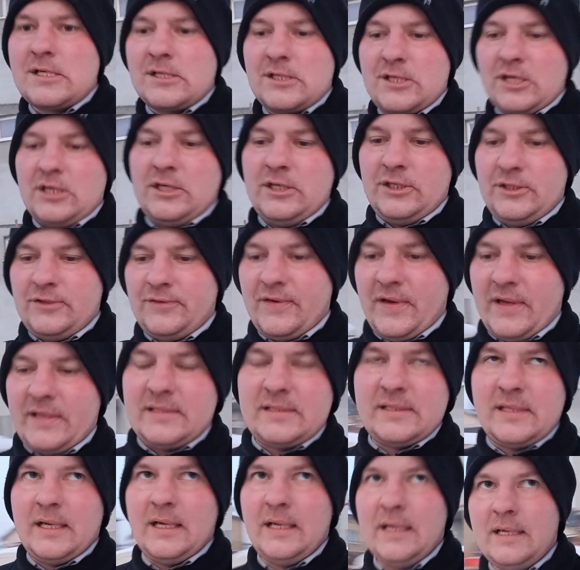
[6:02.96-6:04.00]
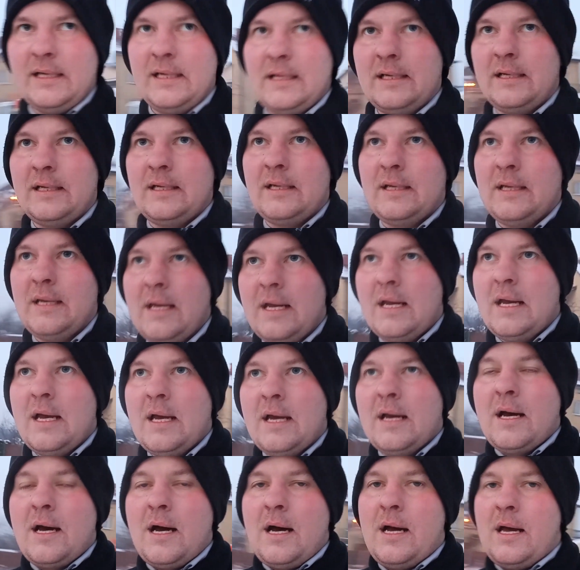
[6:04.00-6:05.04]
czyli świece.
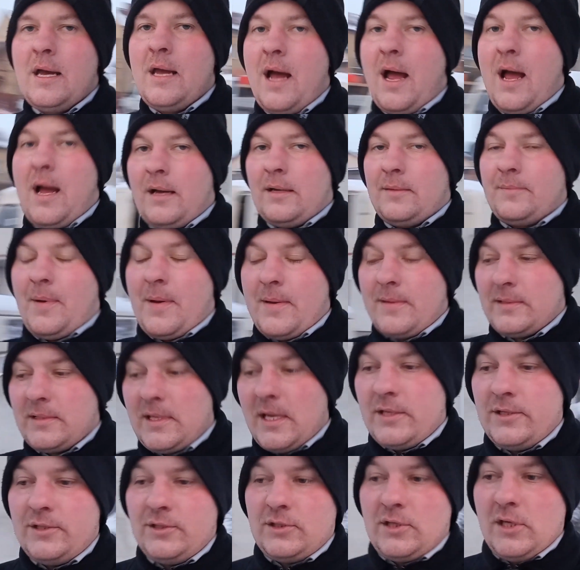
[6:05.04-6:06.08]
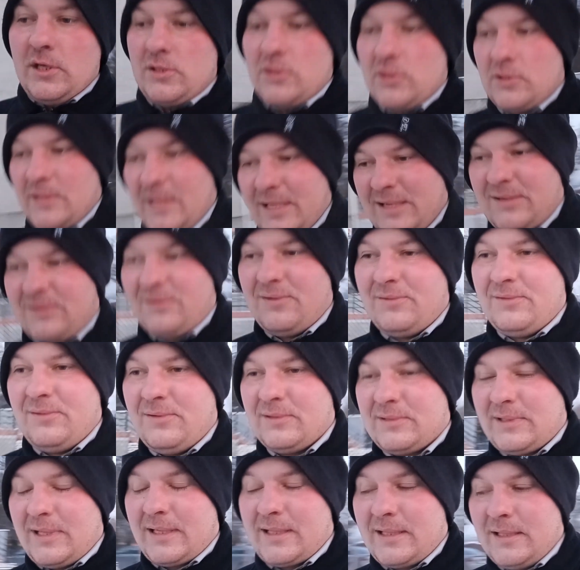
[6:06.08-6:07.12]
a, pamiętajcie też o, taką,
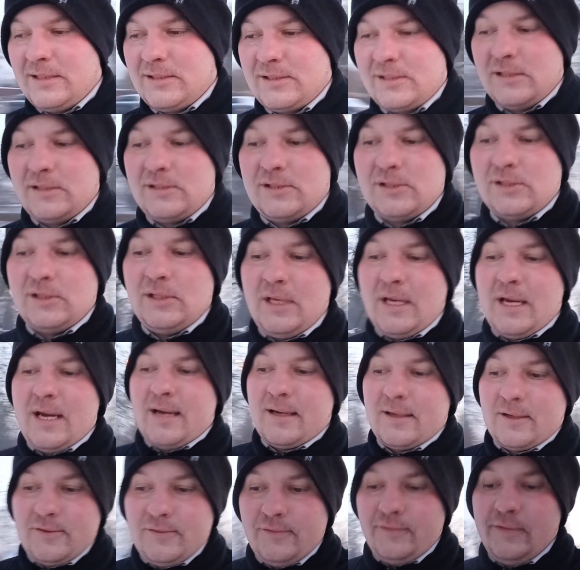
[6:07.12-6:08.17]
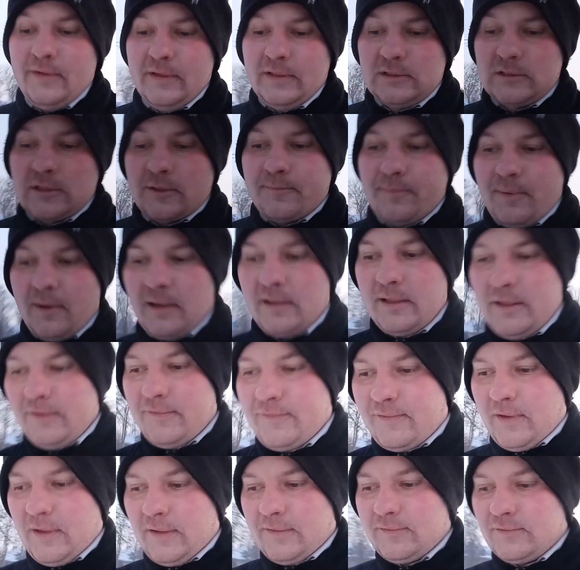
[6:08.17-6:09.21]
o takiej rzeczy jak filtr
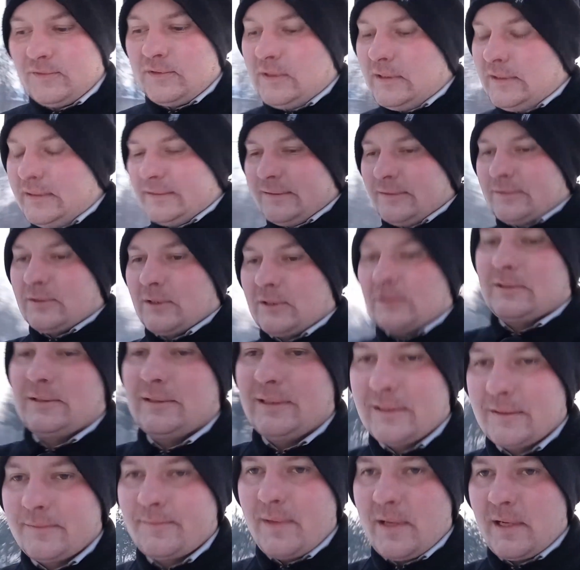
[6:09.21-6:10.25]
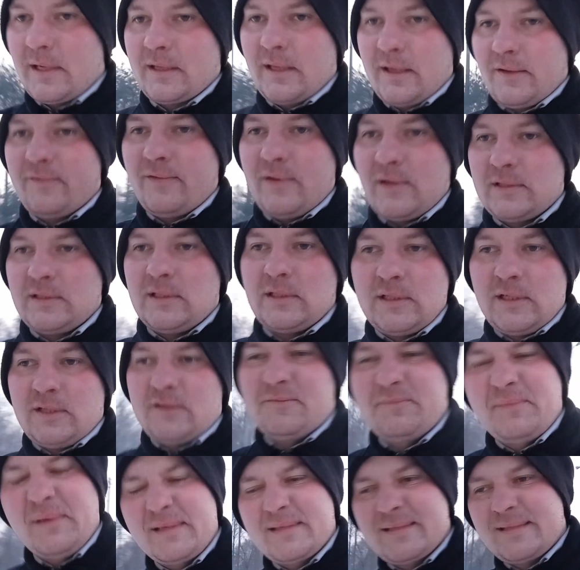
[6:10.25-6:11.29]
paliwa. W dieslu to jest niezmiernie ważna rzecz.
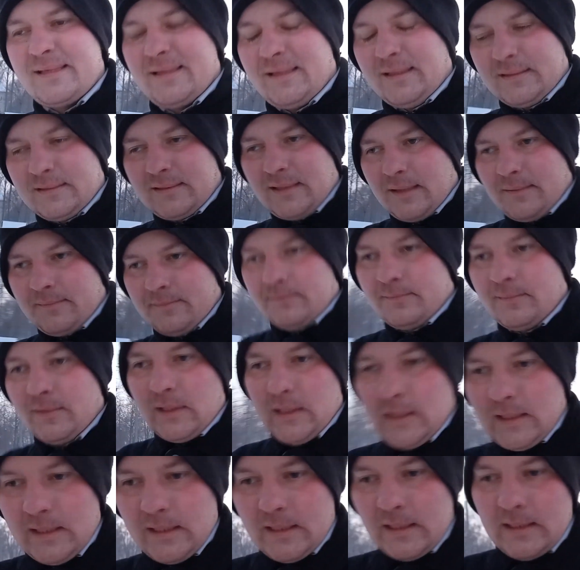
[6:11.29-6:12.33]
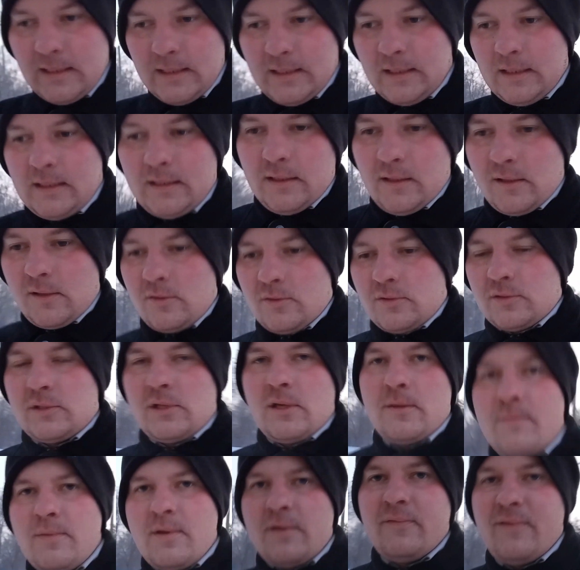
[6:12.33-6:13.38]
W benzynie tam
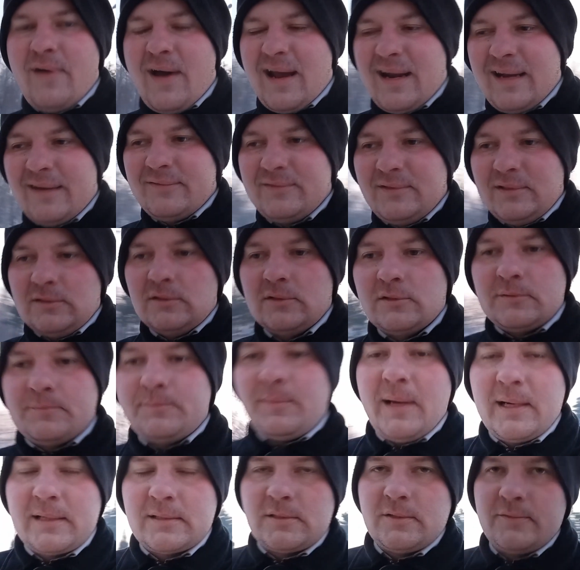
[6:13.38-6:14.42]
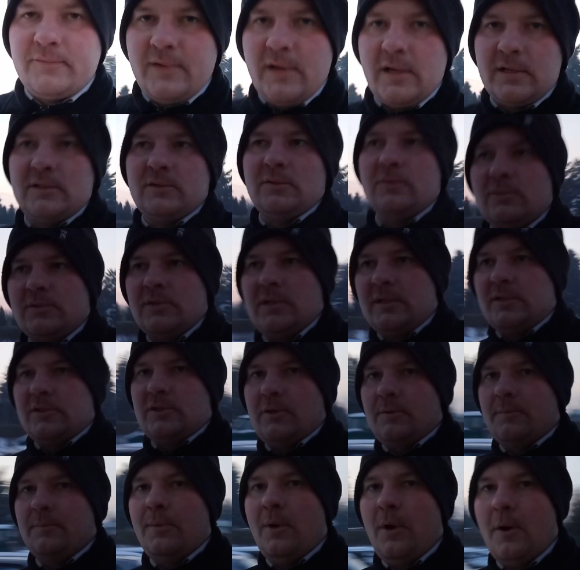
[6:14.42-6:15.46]
różnie bywa, ale w dieslu jest bardzo ważną
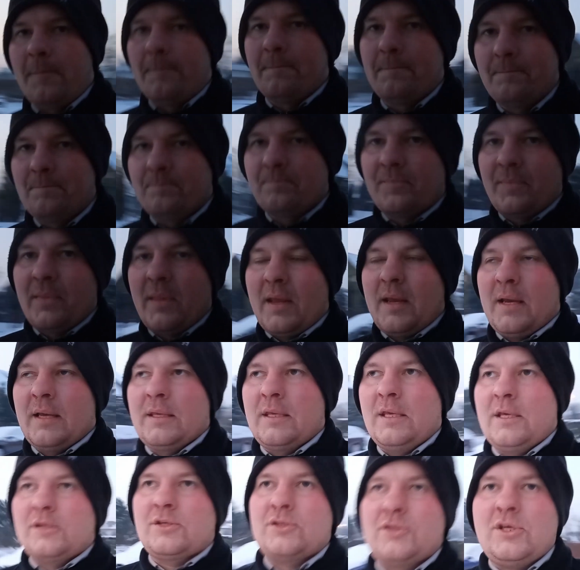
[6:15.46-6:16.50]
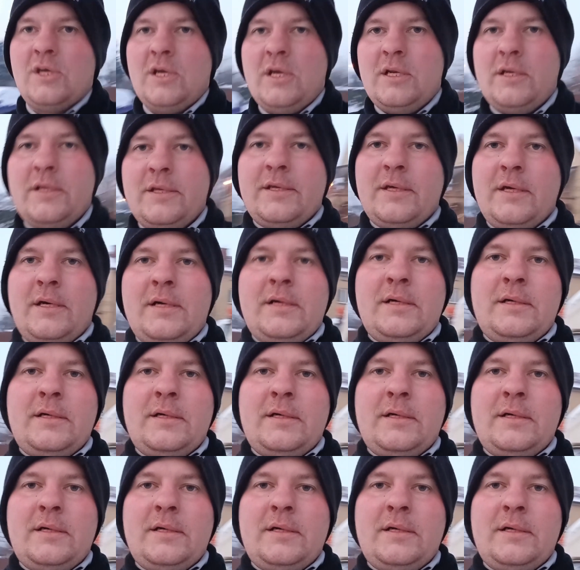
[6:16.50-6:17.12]
rzeczą, bo jeżeli